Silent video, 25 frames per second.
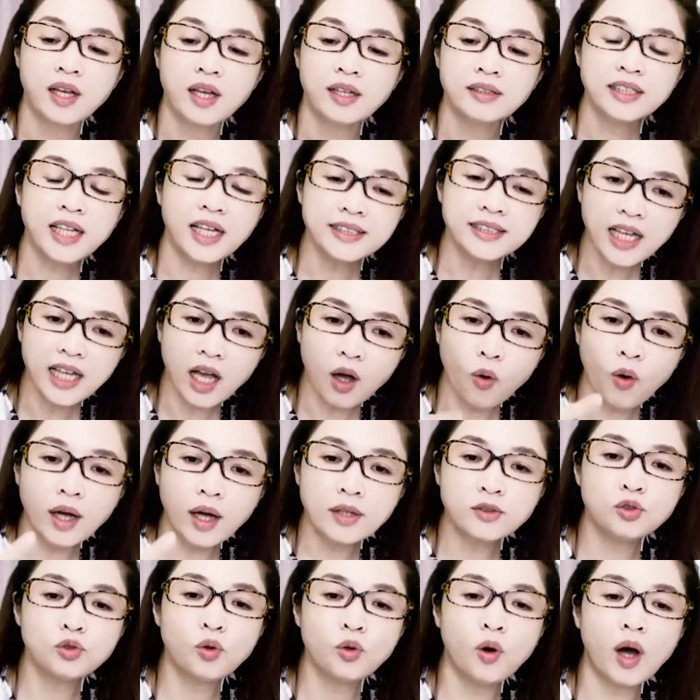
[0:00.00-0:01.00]
那再
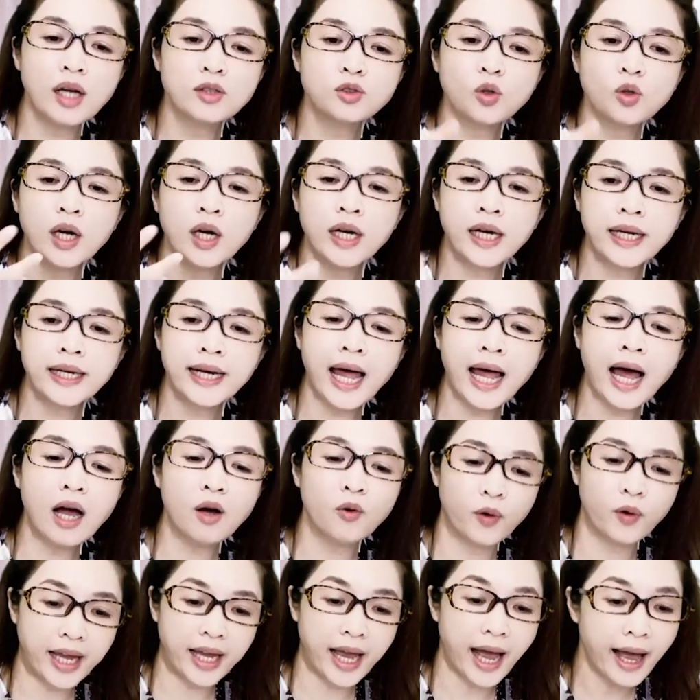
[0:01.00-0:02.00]
换句话说，拉
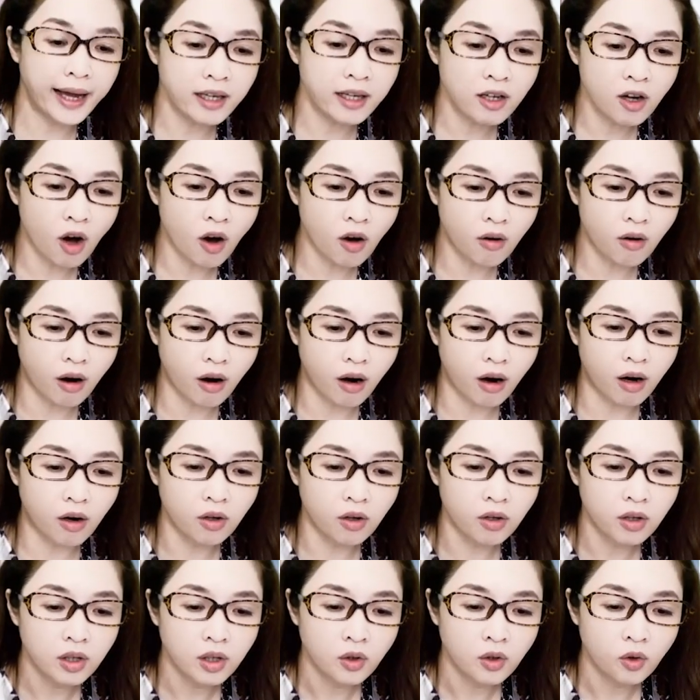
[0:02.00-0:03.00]
回安控
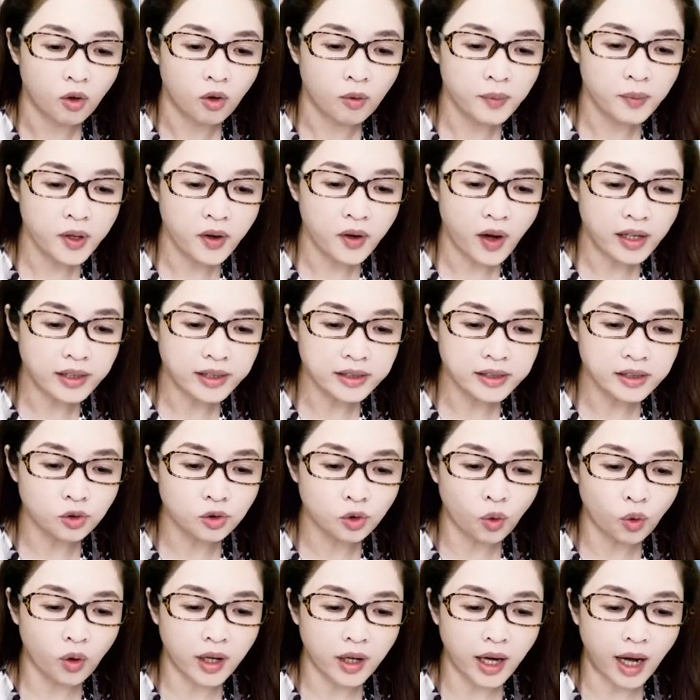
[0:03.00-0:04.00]
哦，我没有要跟你
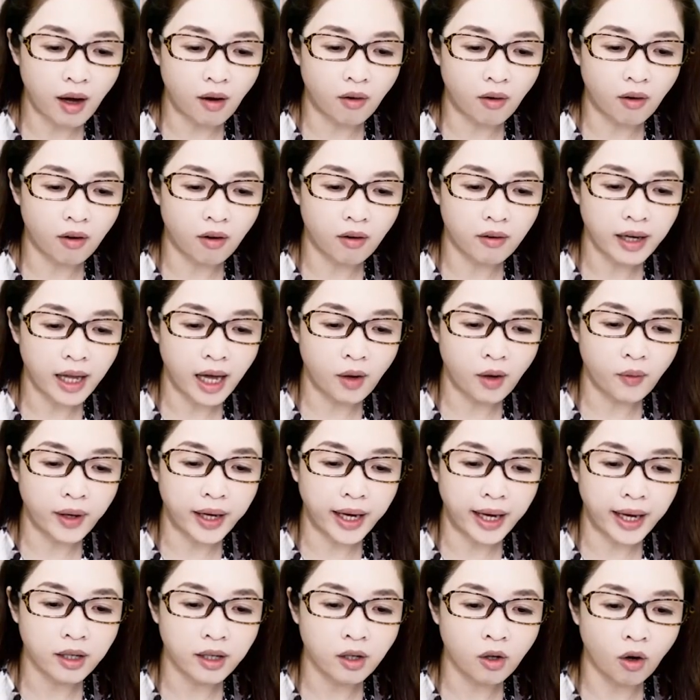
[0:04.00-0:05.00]
脱稿哦，拉回
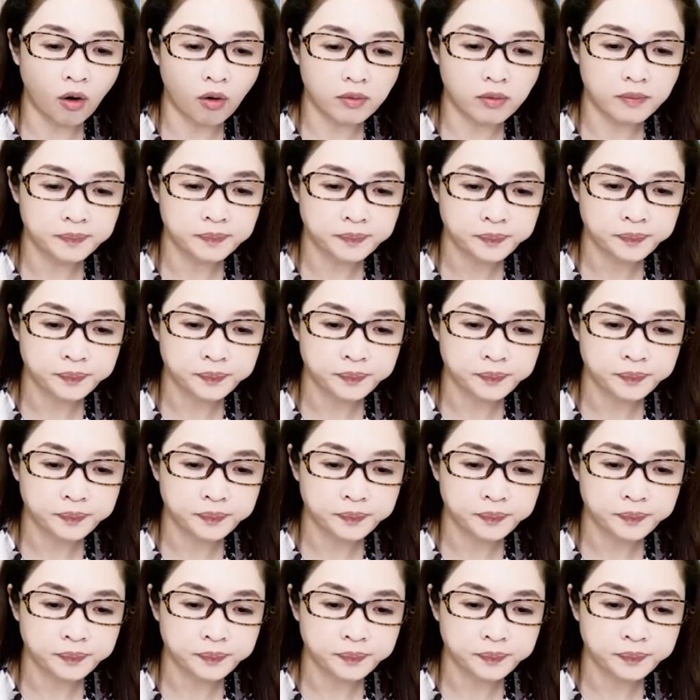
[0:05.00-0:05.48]
安控。